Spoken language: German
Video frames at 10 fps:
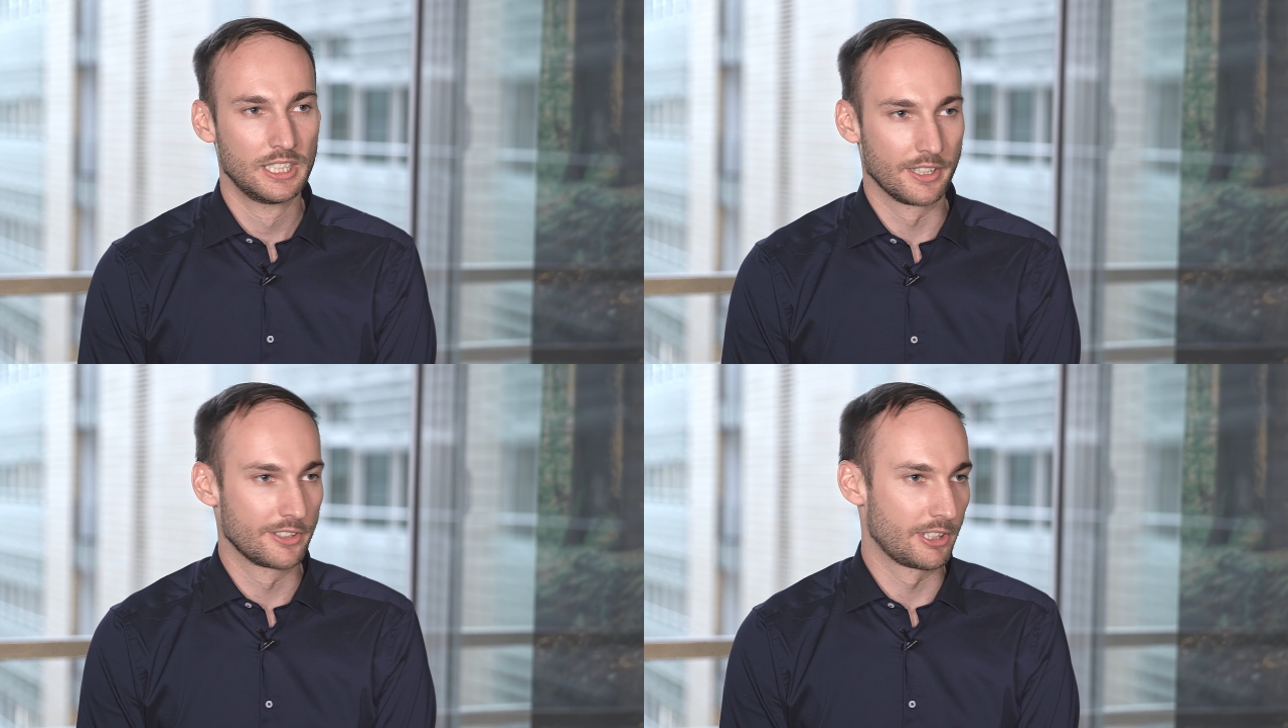
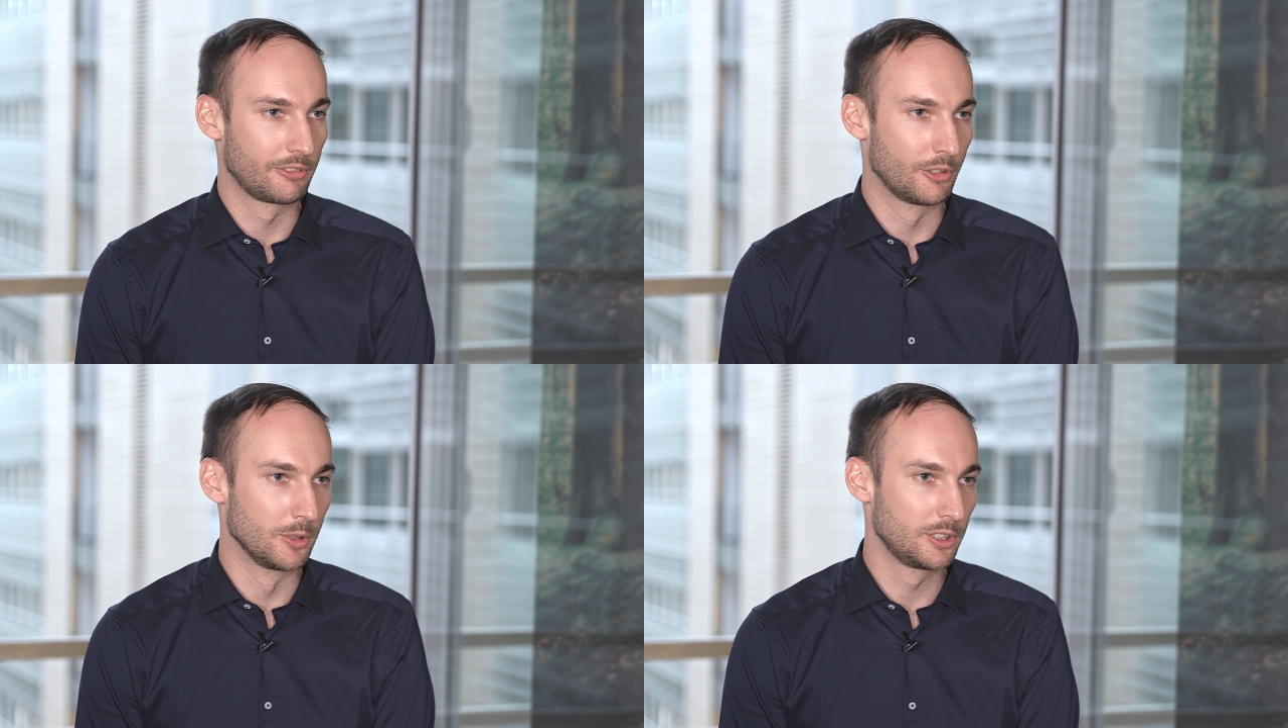Das hat
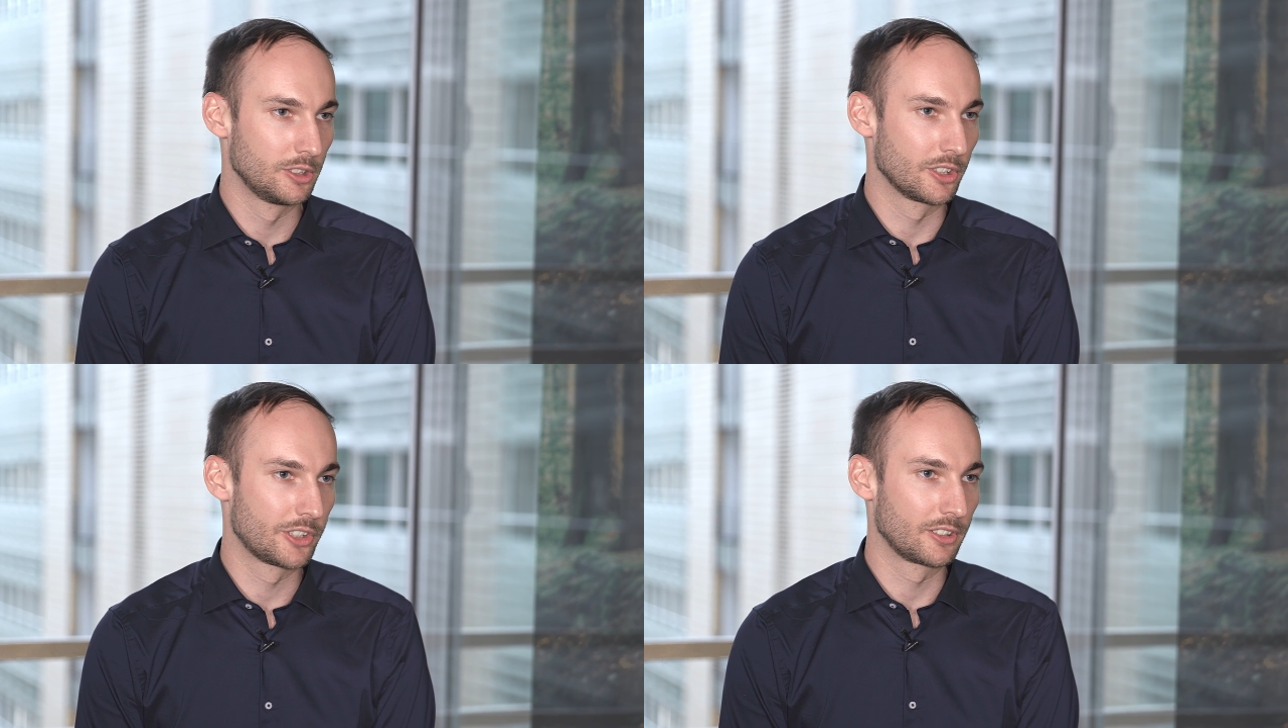für mich
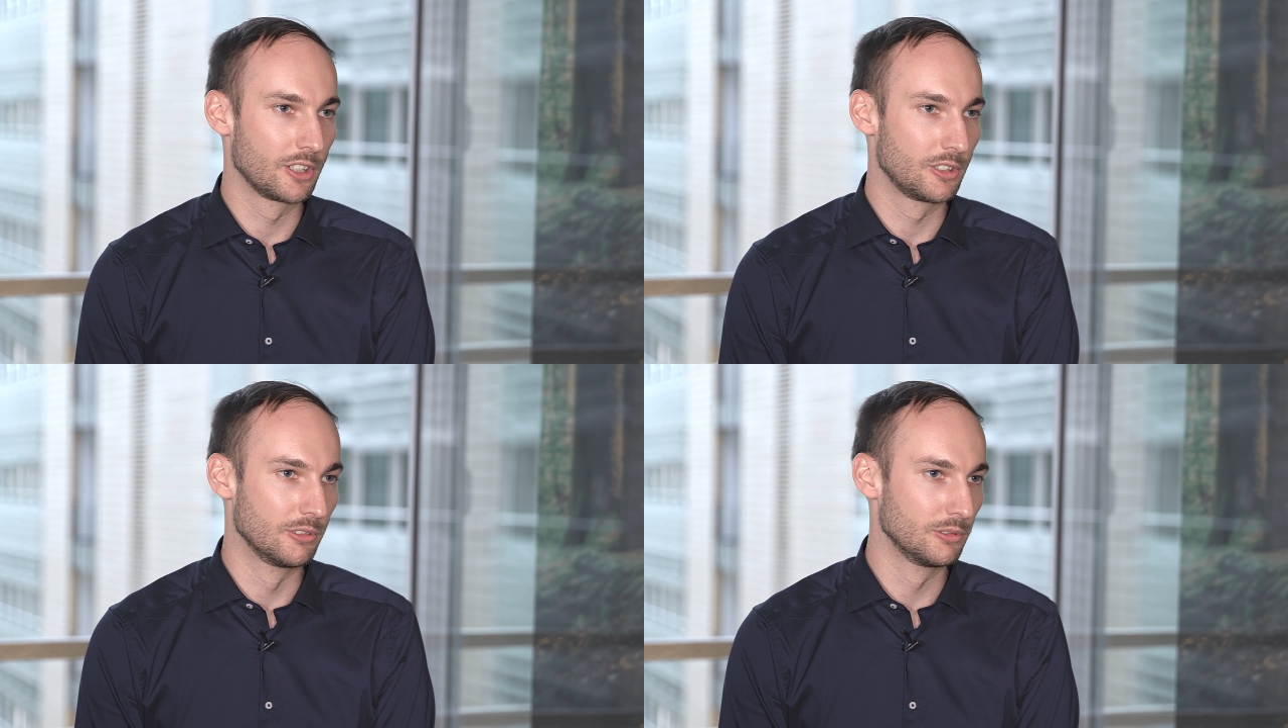interessant
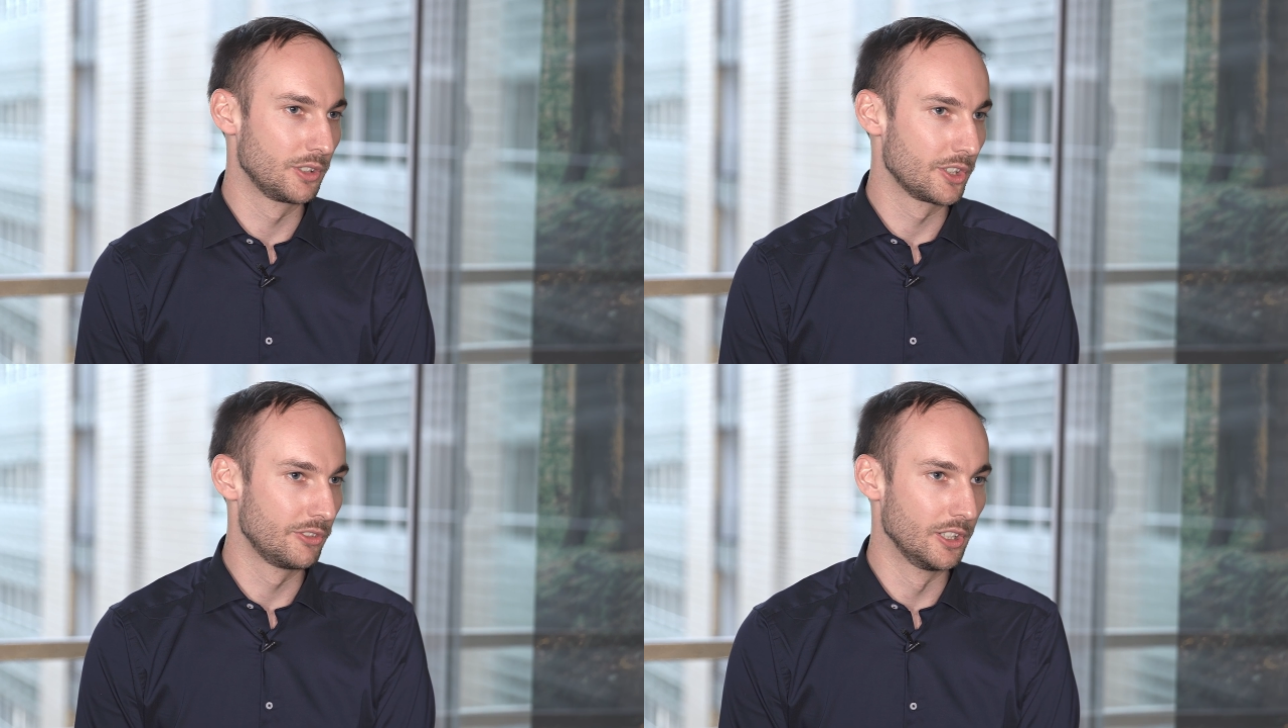geklungen und
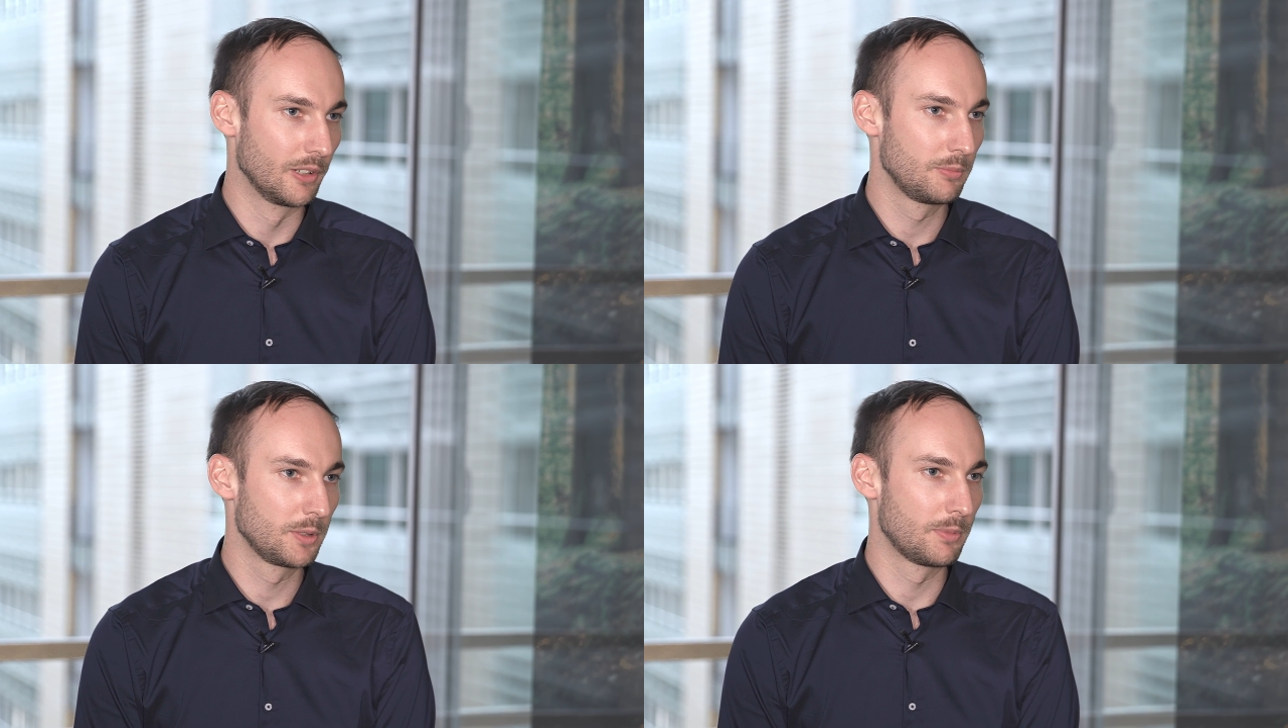deswegen habe
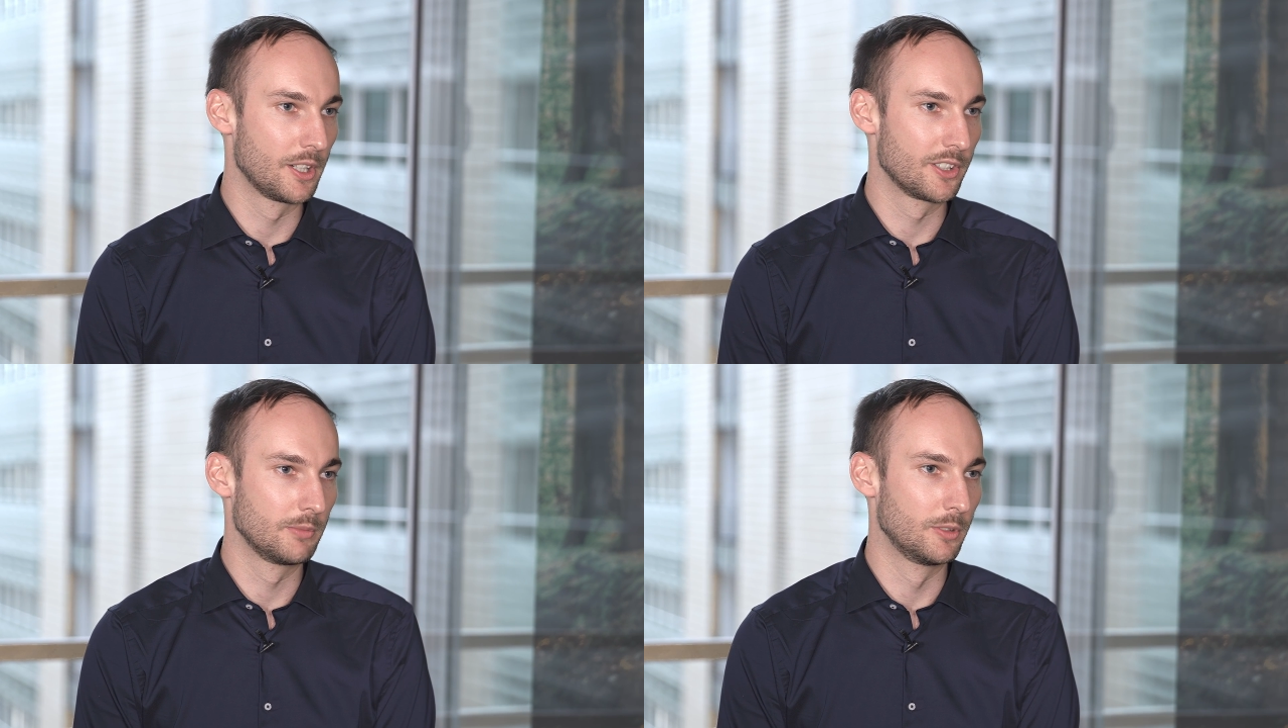ich mich bei
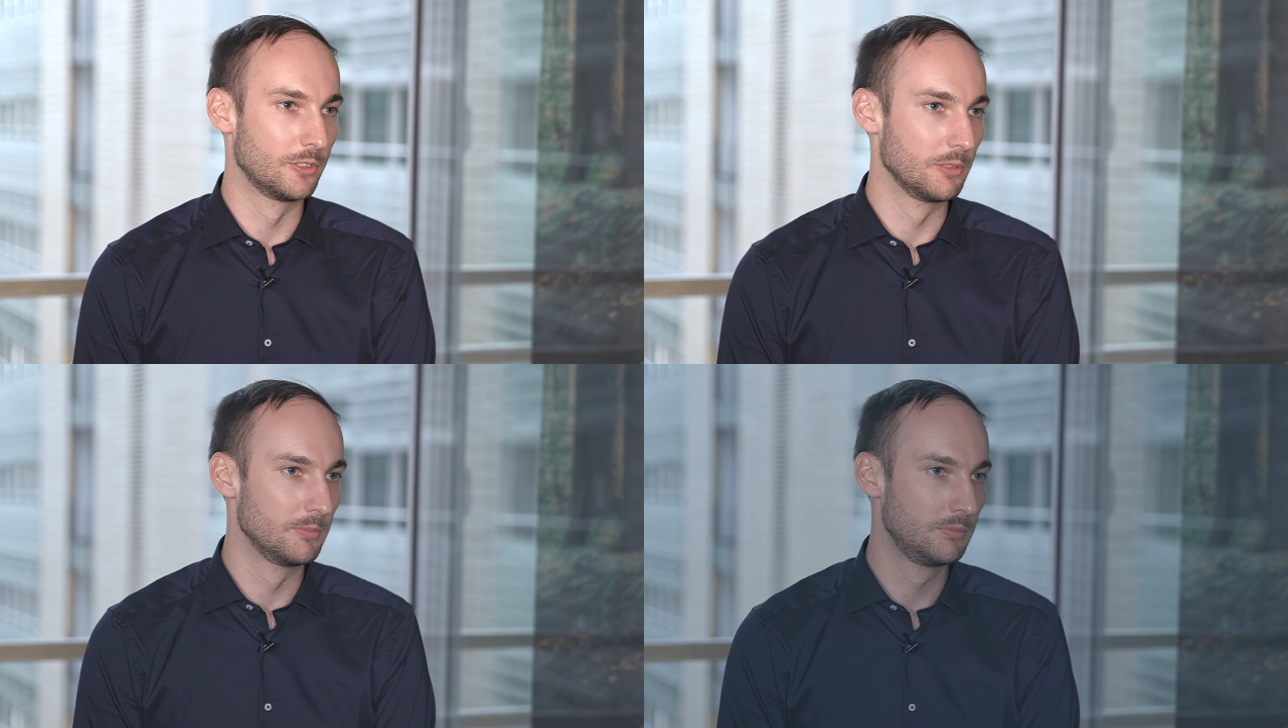Alstom
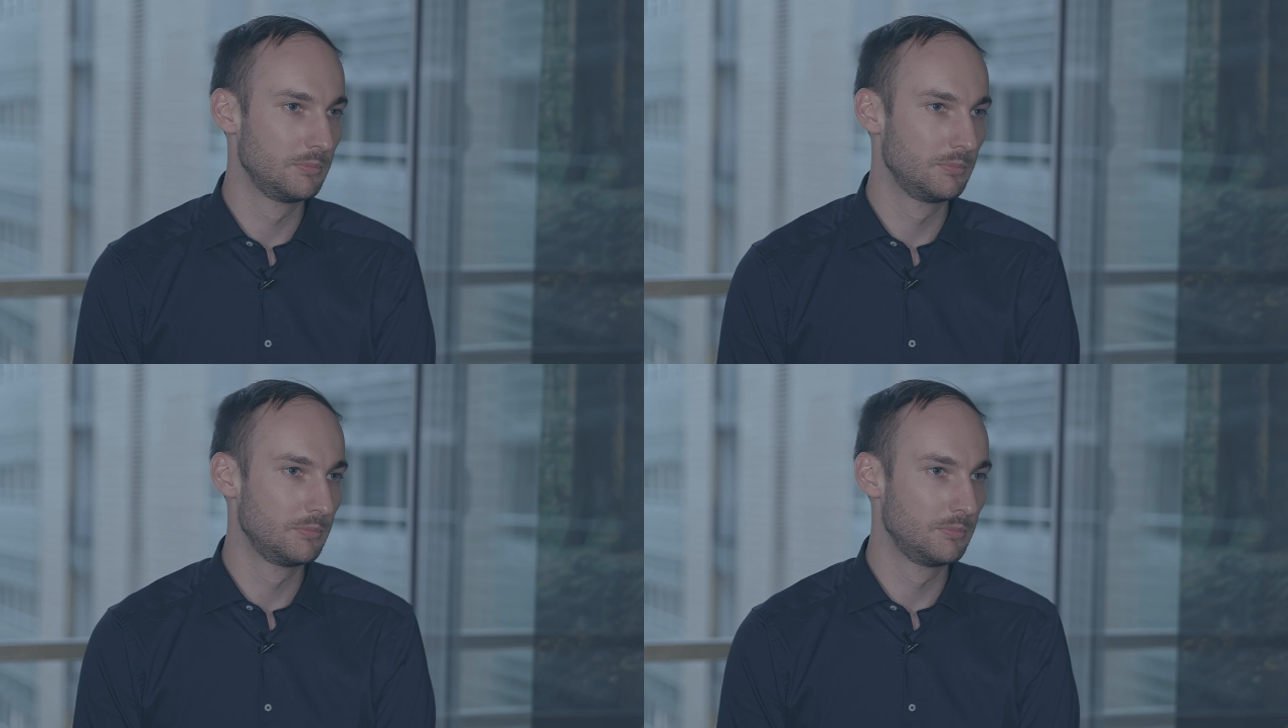beworben.